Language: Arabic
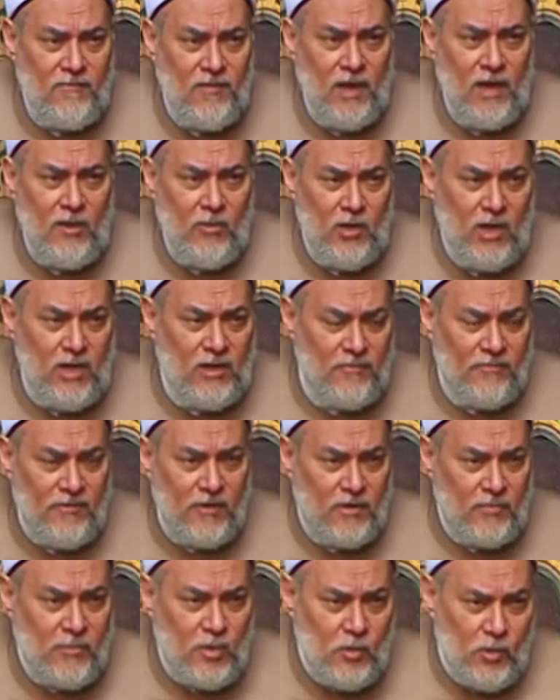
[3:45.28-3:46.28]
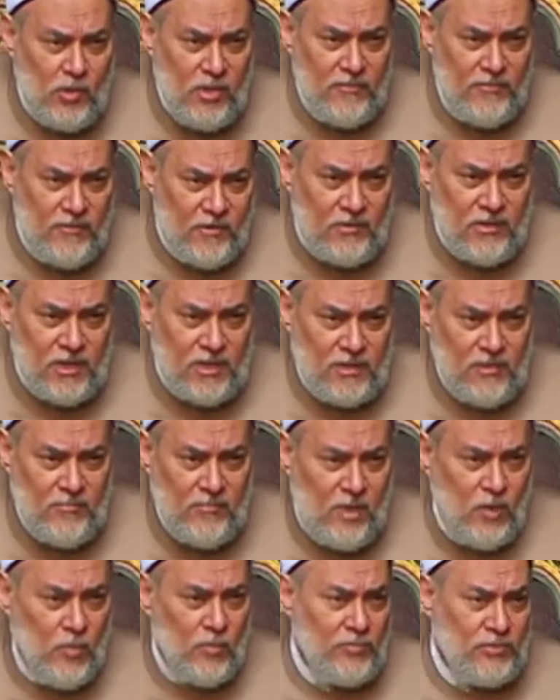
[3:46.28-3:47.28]
فلولا نفر من كل فرقه
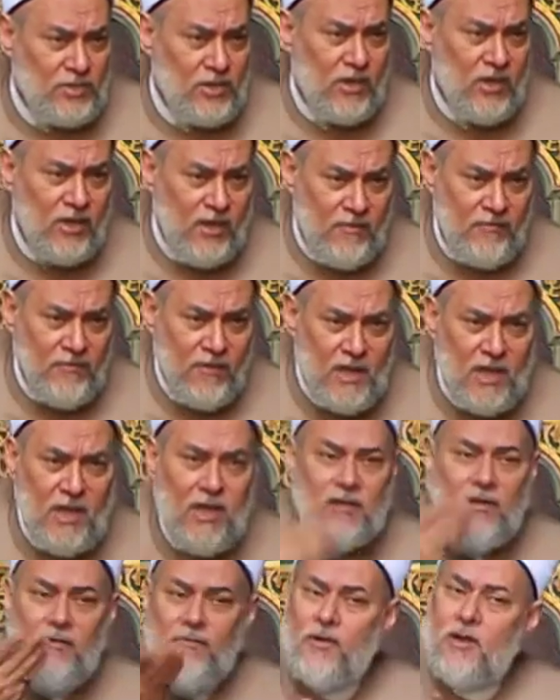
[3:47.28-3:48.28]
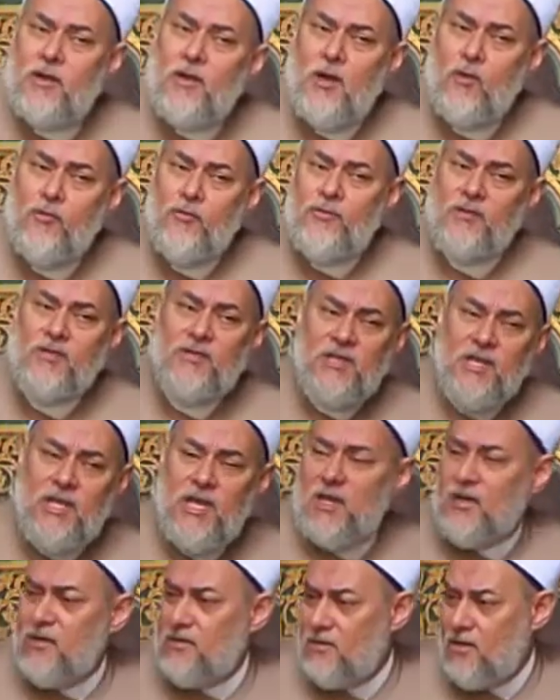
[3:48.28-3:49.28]
منهم طائفه ليتفقهوا في
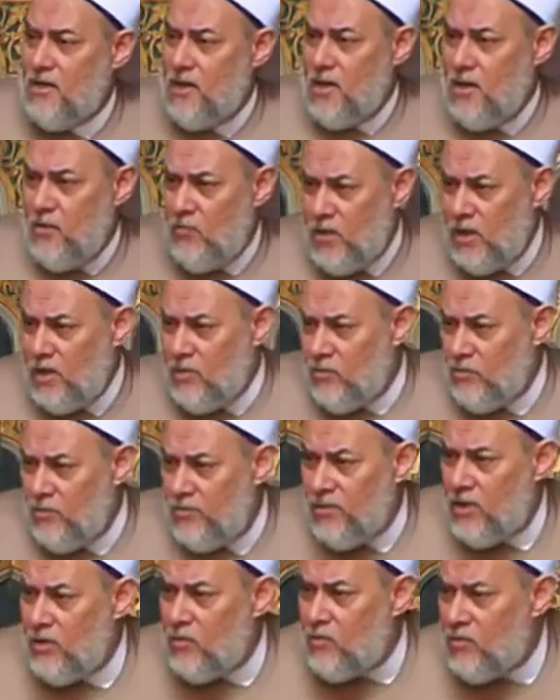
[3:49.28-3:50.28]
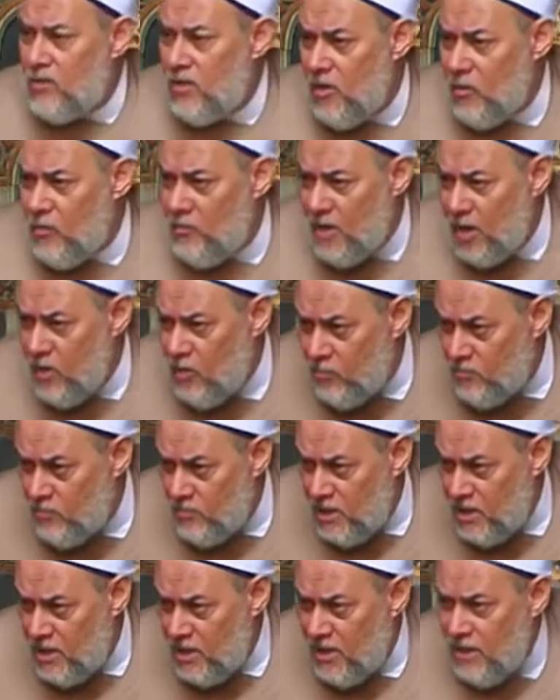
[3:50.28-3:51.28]
الدين ولينذروا
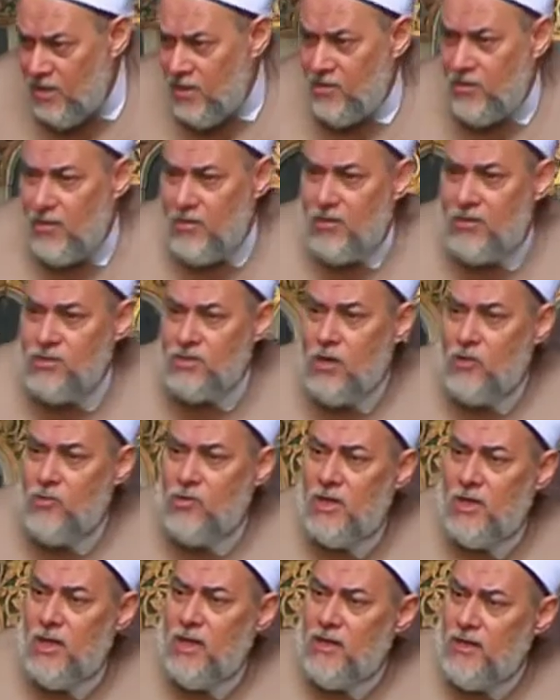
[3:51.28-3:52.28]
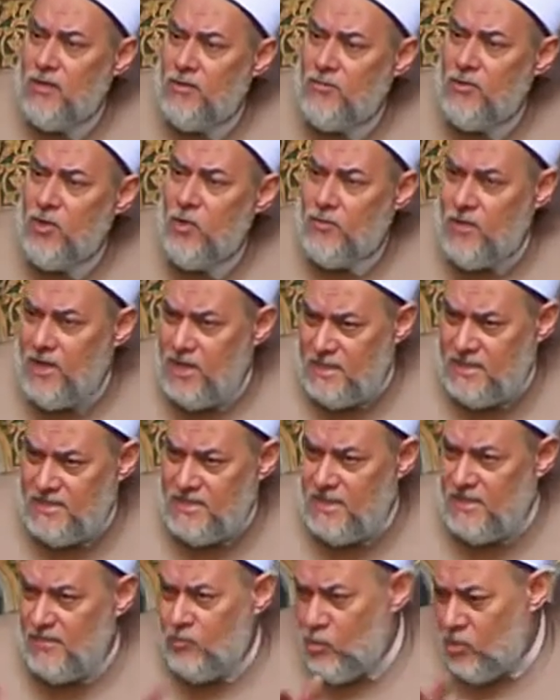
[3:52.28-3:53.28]
قومهم إذا رجعوا إليهم يبقى
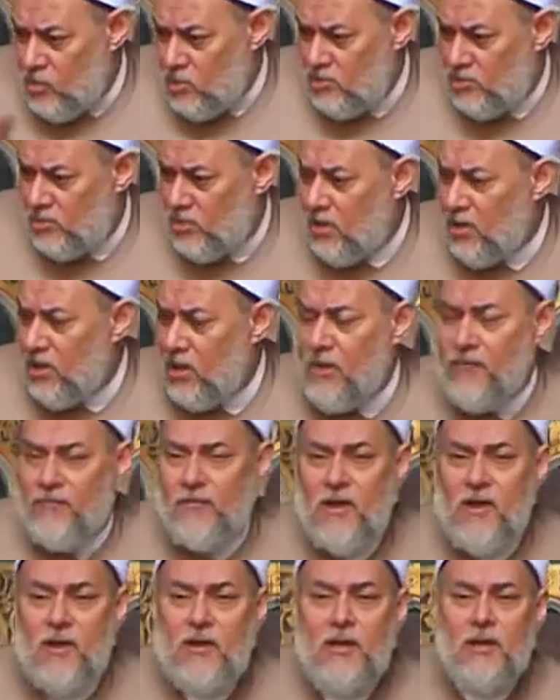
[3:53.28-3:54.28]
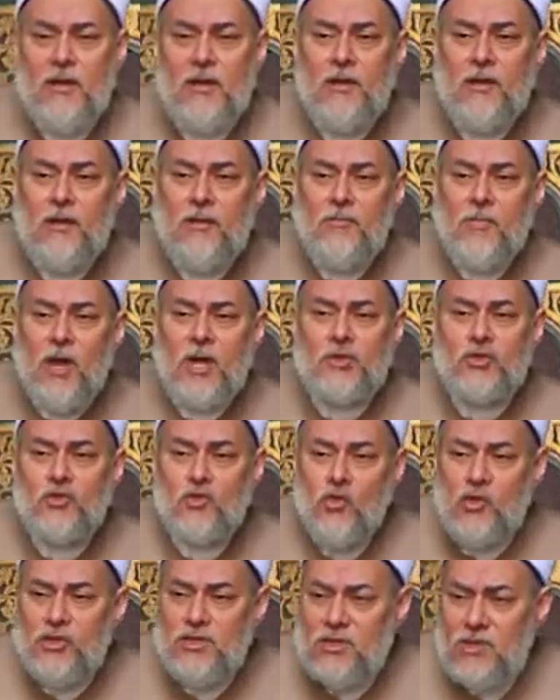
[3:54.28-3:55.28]
إذا دول طائفة
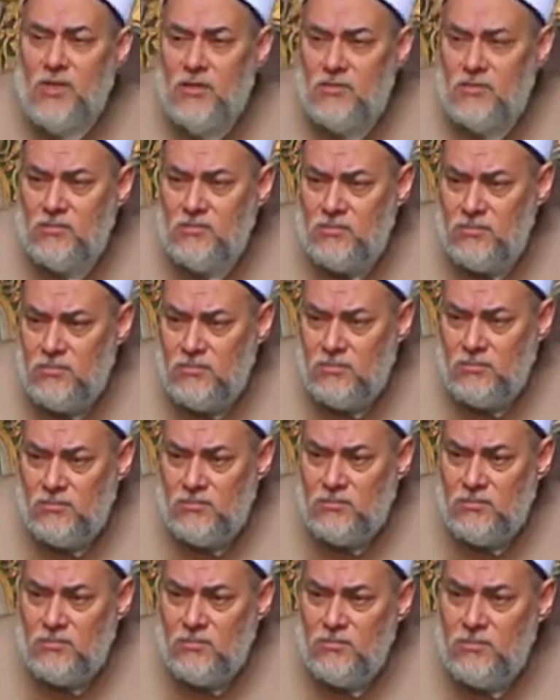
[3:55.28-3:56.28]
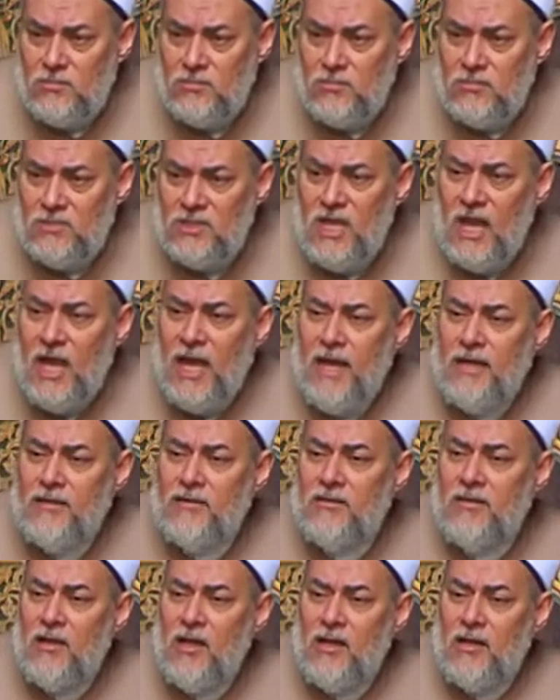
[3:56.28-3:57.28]
مخصوصة ده
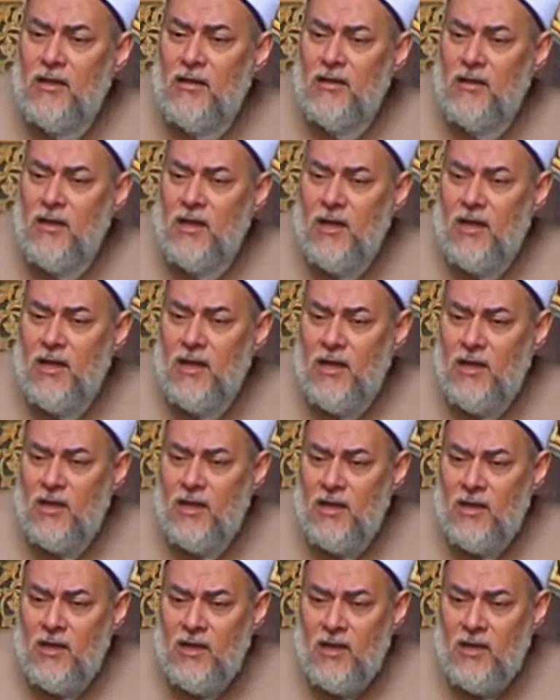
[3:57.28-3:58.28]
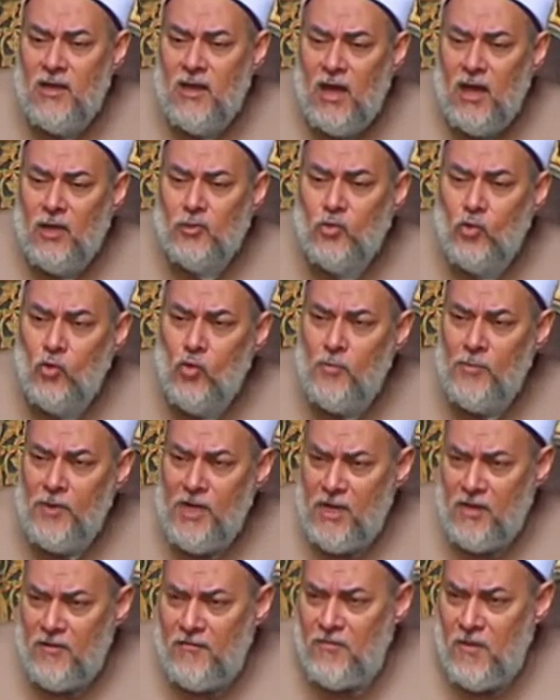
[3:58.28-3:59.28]
حتى عطوهم
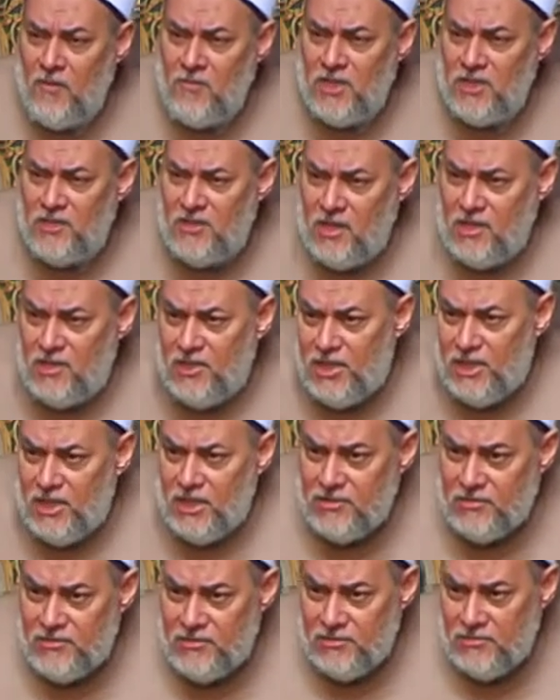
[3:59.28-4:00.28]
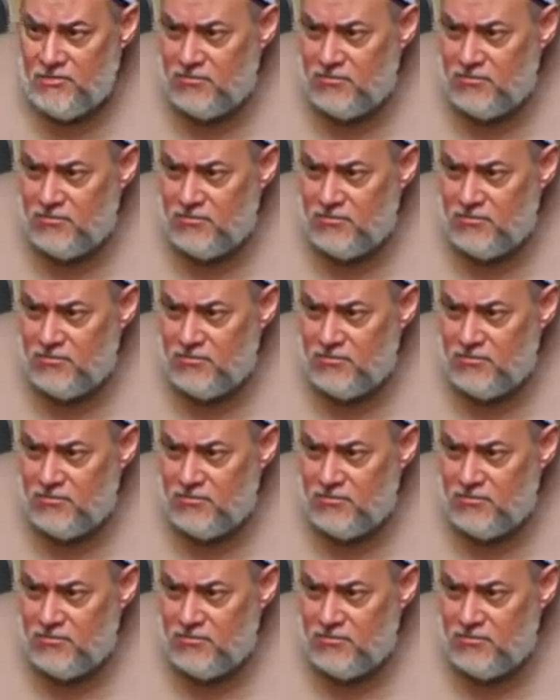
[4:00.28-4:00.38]
اعفى من التجنيد